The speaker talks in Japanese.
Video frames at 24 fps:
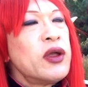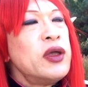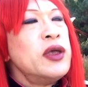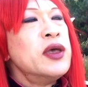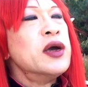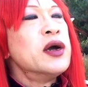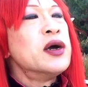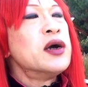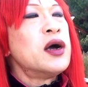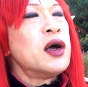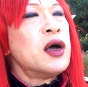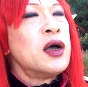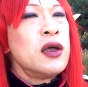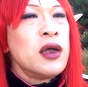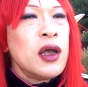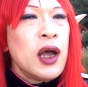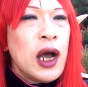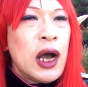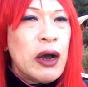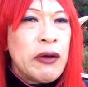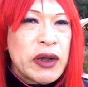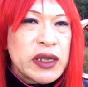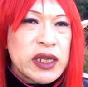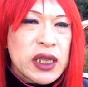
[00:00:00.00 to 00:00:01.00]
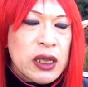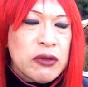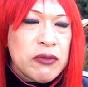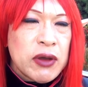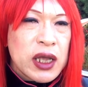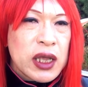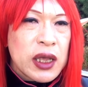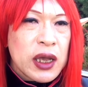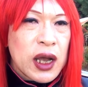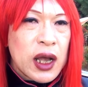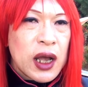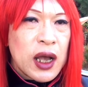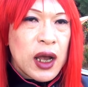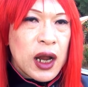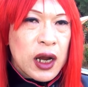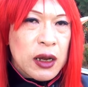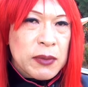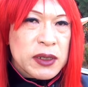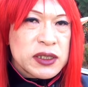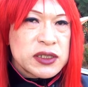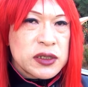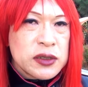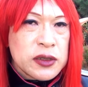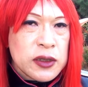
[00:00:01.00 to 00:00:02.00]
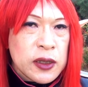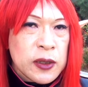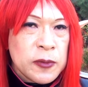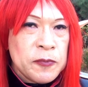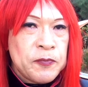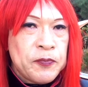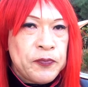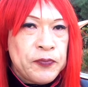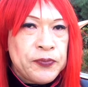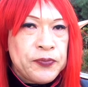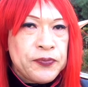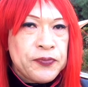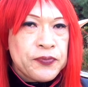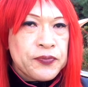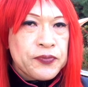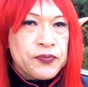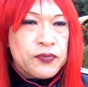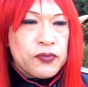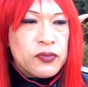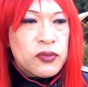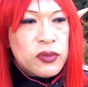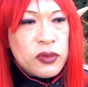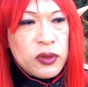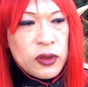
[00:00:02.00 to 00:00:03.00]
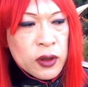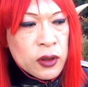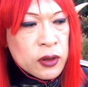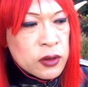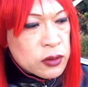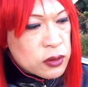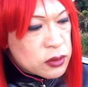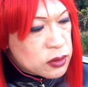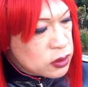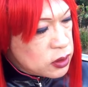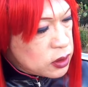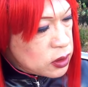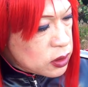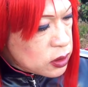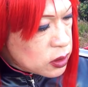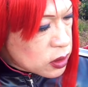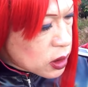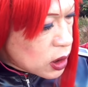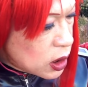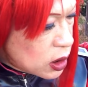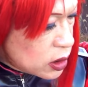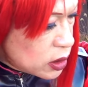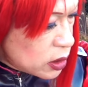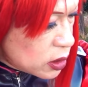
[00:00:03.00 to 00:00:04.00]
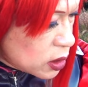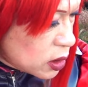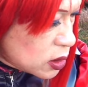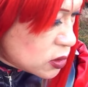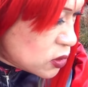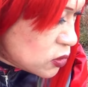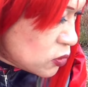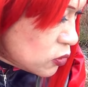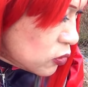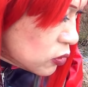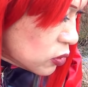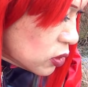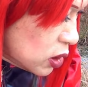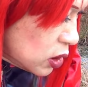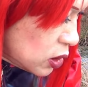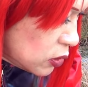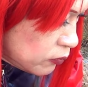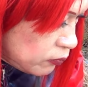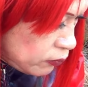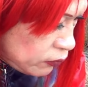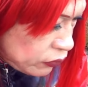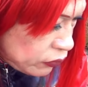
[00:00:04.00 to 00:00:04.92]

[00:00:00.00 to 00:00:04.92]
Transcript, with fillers: や合わないわけがありませんねでカレーライスの方ね